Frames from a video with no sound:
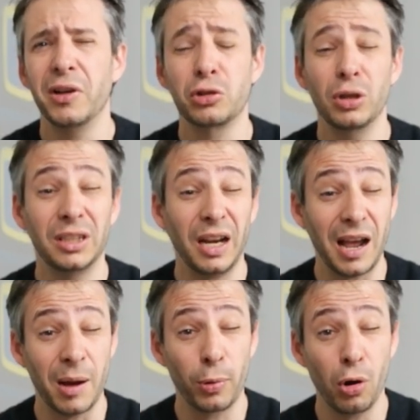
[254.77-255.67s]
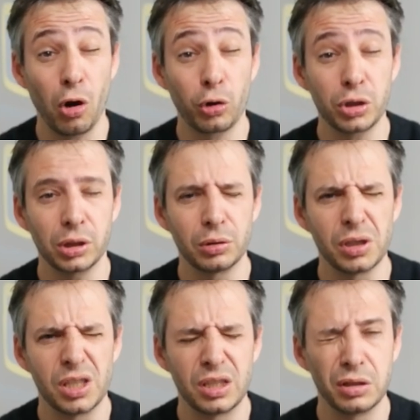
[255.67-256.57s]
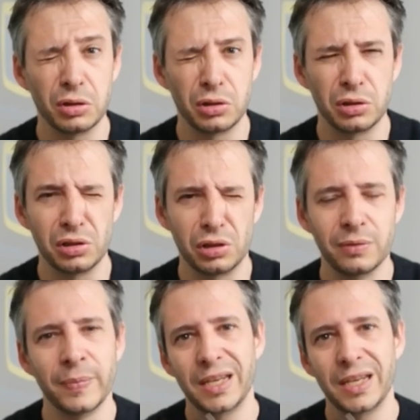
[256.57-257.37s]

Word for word: verso le 3 apro l'occhio, sento zzz, zzz.